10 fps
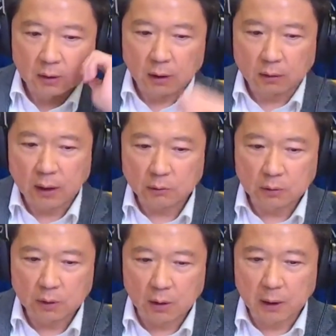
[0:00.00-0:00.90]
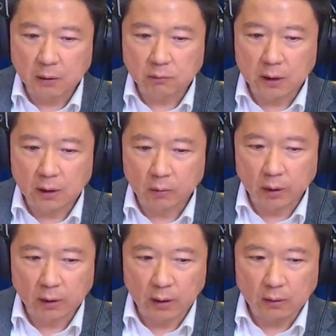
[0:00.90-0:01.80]
好、哦，他预料美股将
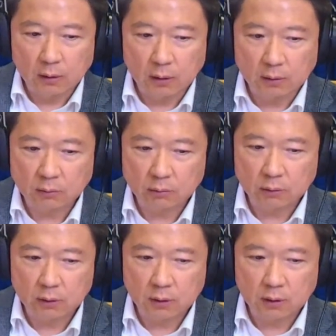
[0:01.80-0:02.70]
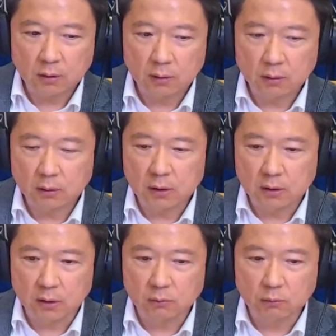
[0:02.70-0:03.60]
回档。好、哦，他说呢，跟
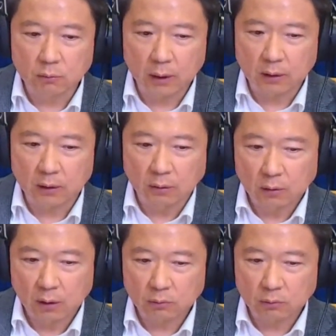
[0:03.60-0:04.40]
疫情无关啊，啊、